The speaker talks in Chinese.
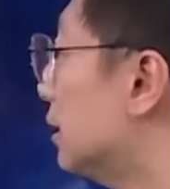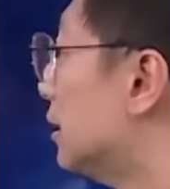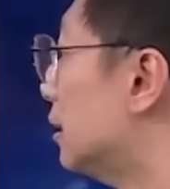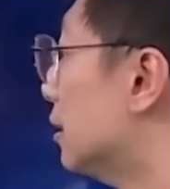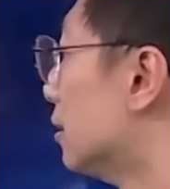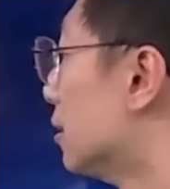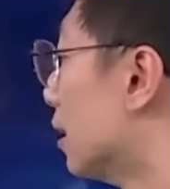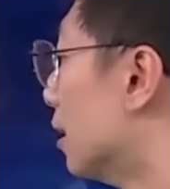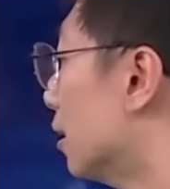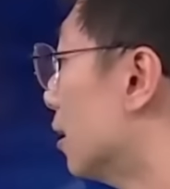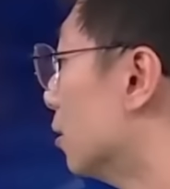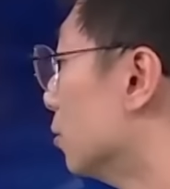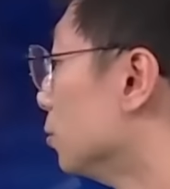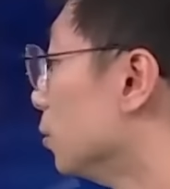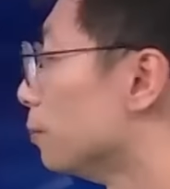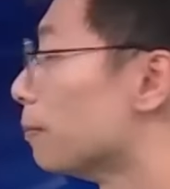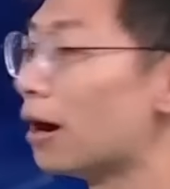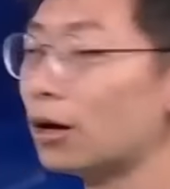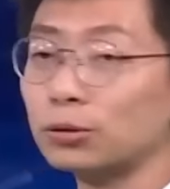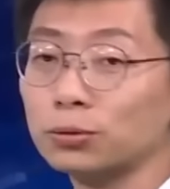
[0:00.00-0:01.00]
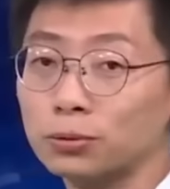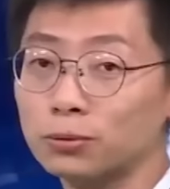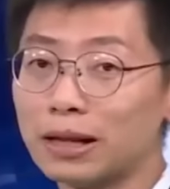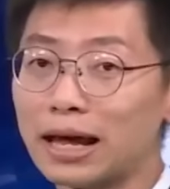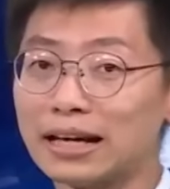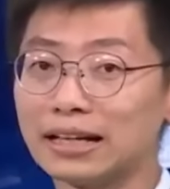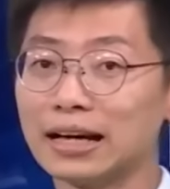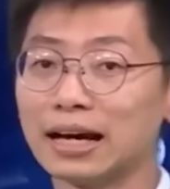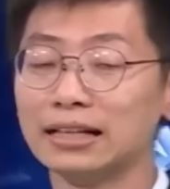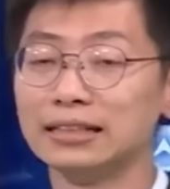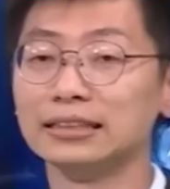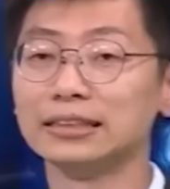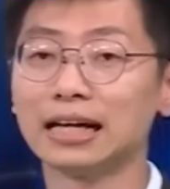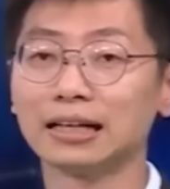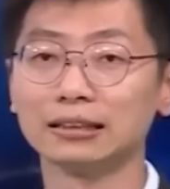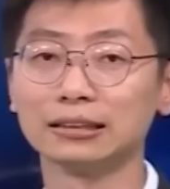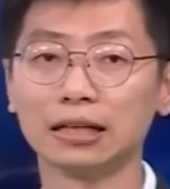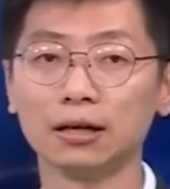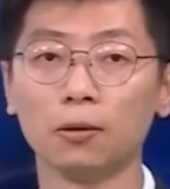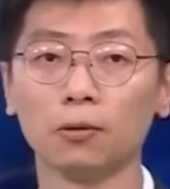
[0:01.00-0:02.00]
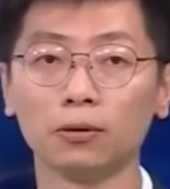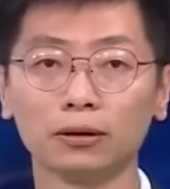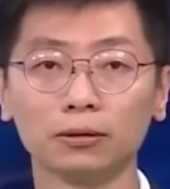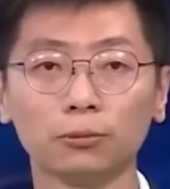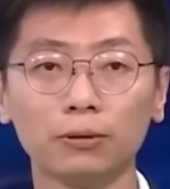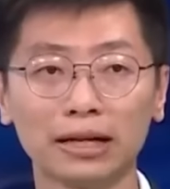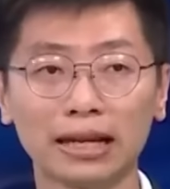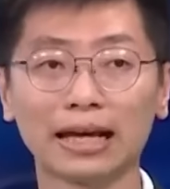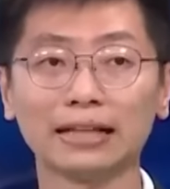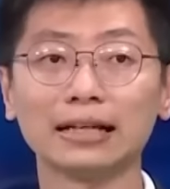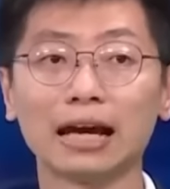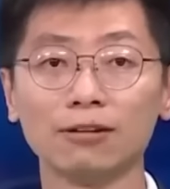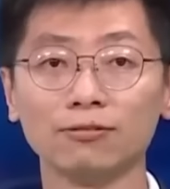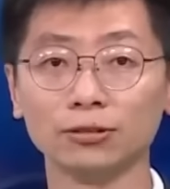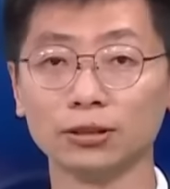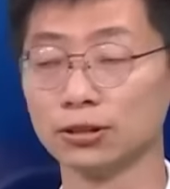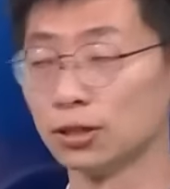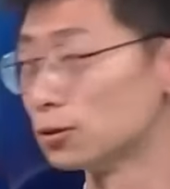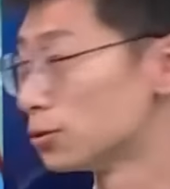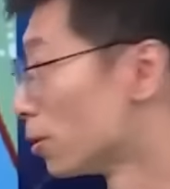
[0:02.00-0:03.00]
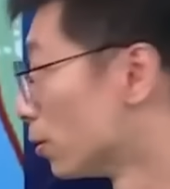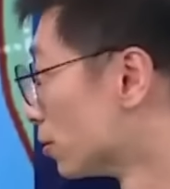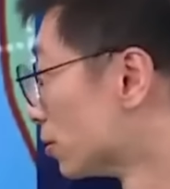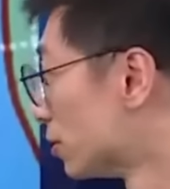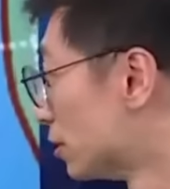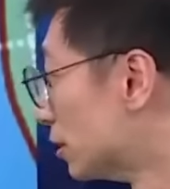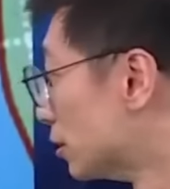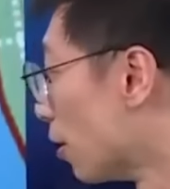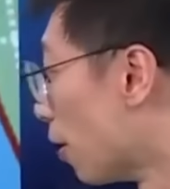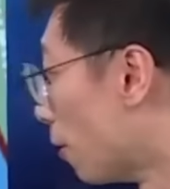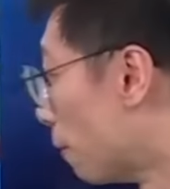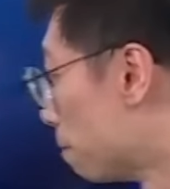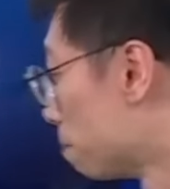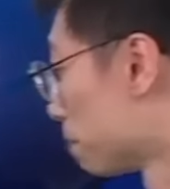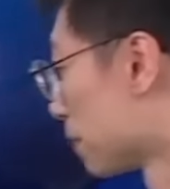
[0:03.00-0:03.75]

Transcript: 新的预报图来看一下这个未来台风的走势哦。